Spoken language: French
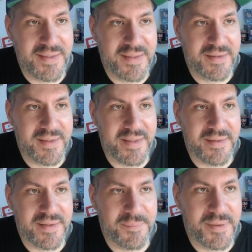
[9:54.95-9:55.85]
Elle est très
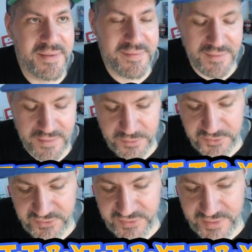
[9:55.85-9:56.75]
très bête celle-là
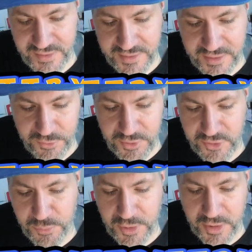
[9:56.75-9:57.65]
aussi. Et qui nous
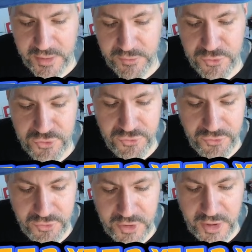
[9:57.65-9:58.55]
laisse paraître
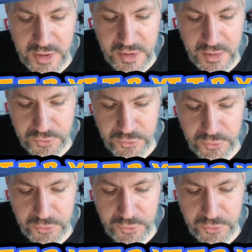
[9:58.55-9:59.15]
juste derrière du